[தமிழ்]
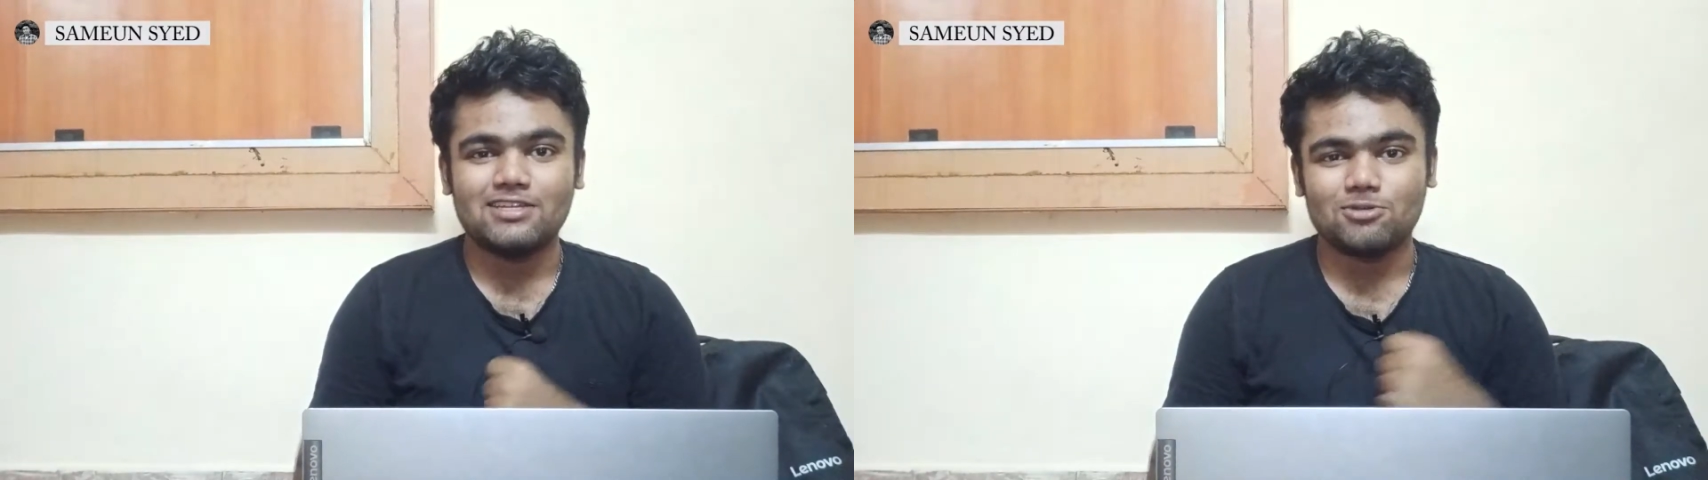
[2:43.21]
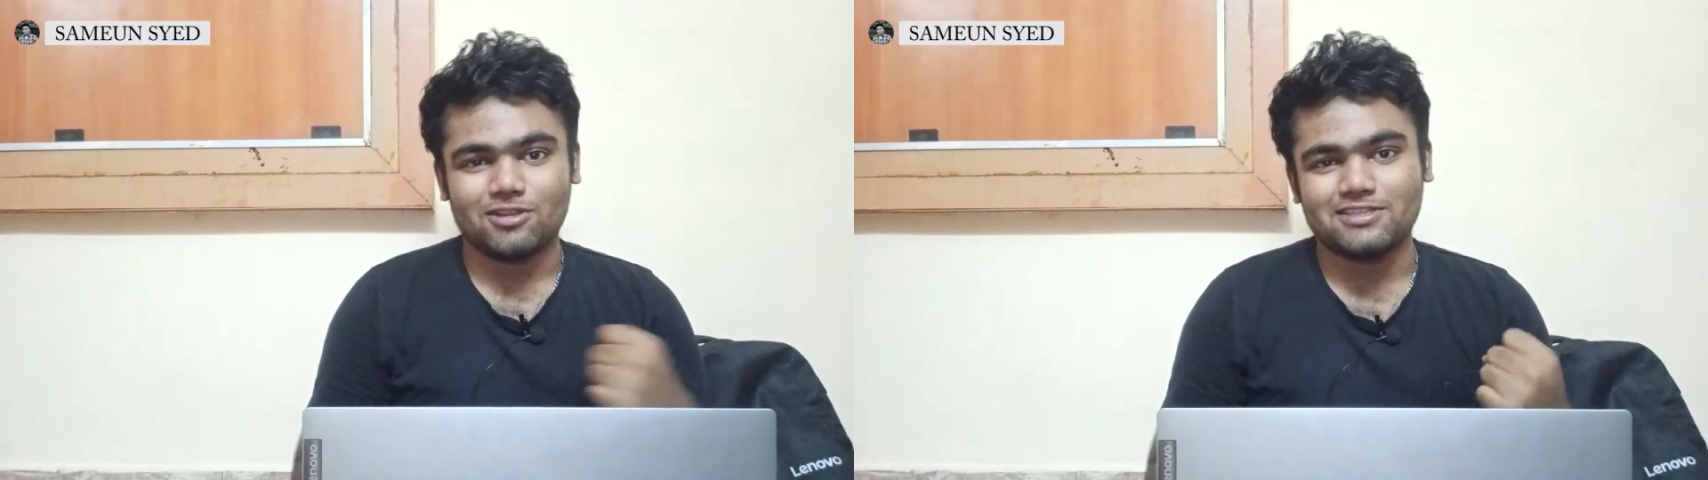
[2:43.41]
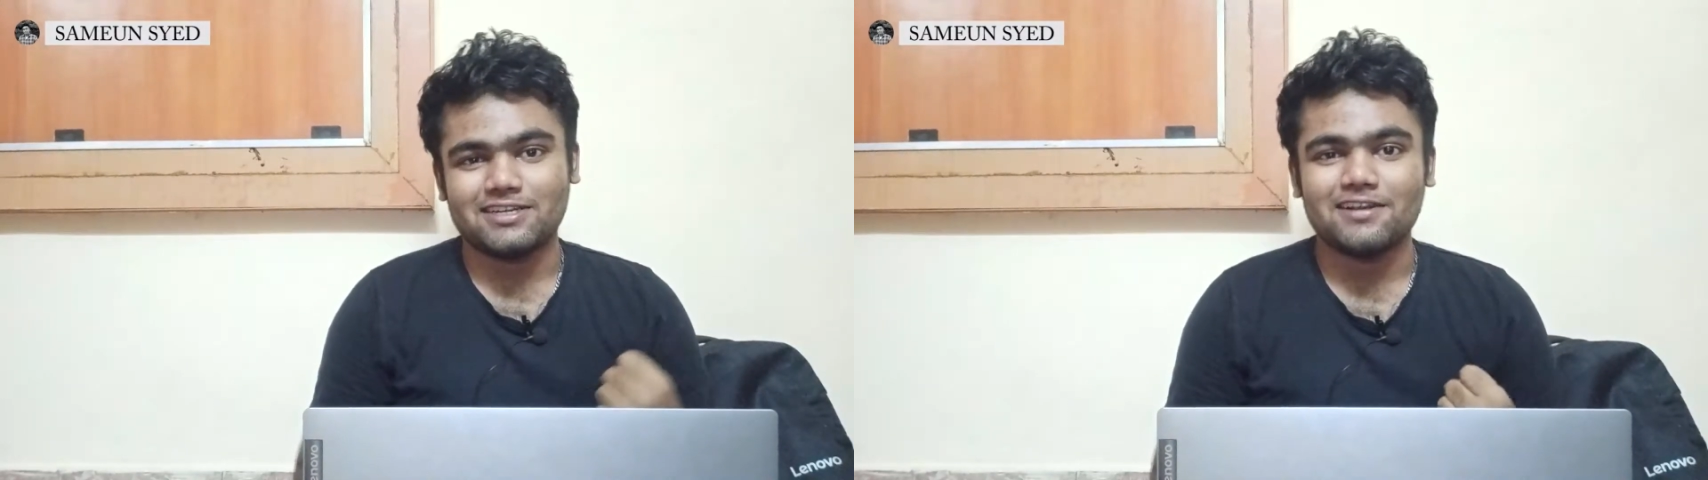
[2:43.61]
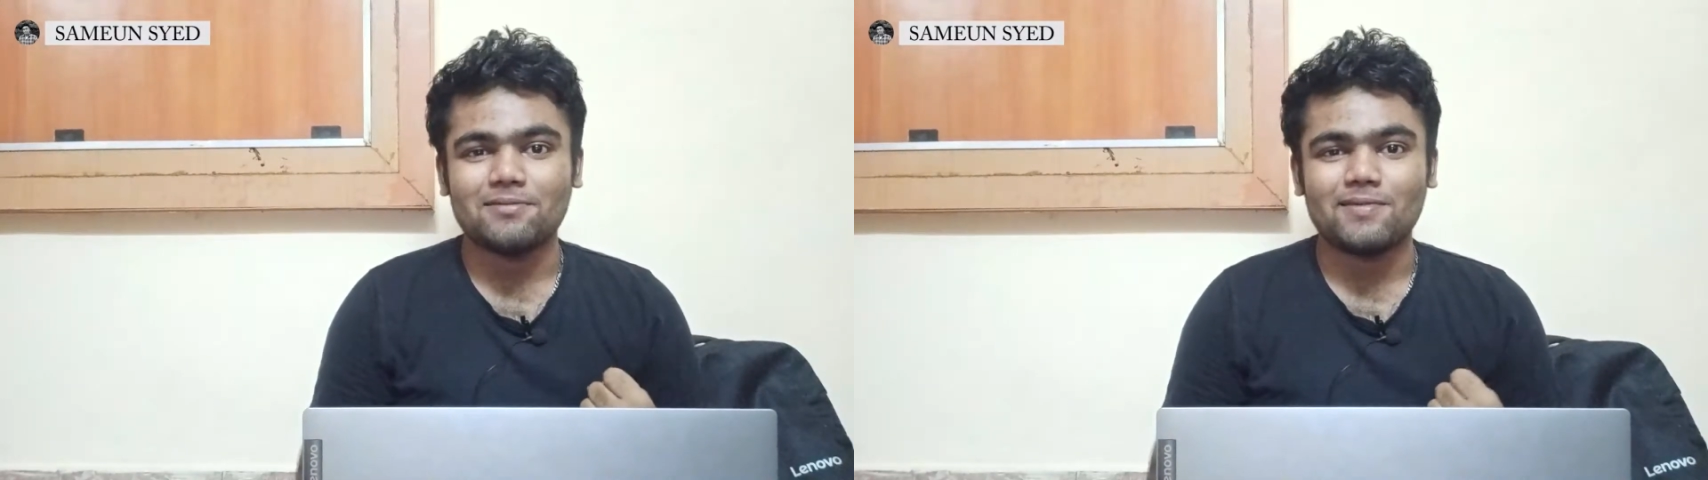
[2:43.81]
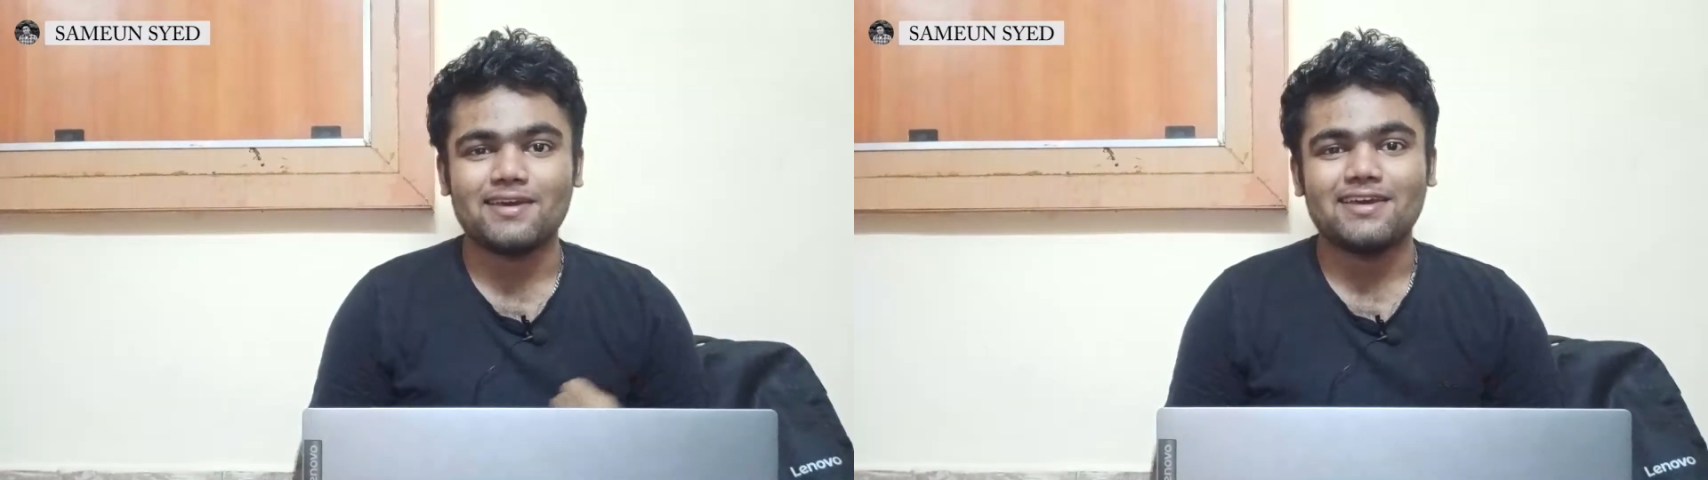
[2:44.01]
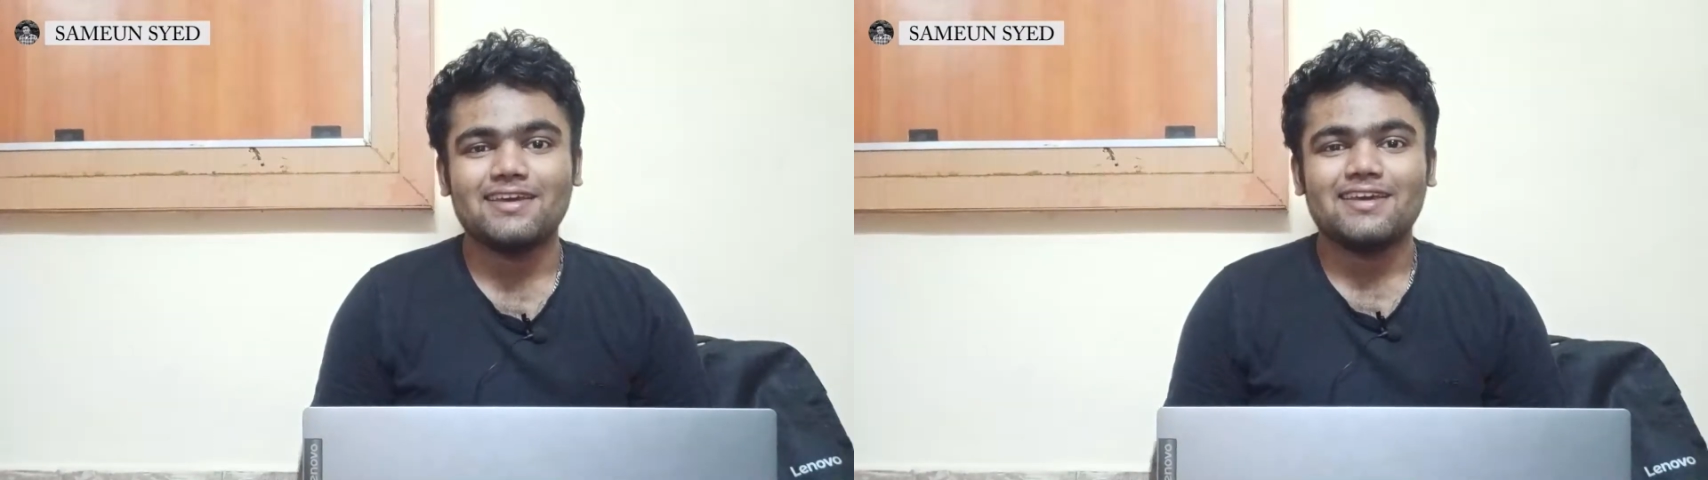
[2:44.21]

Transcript: அடித்து உதச்சிக்கிட்டு இருப்பேன்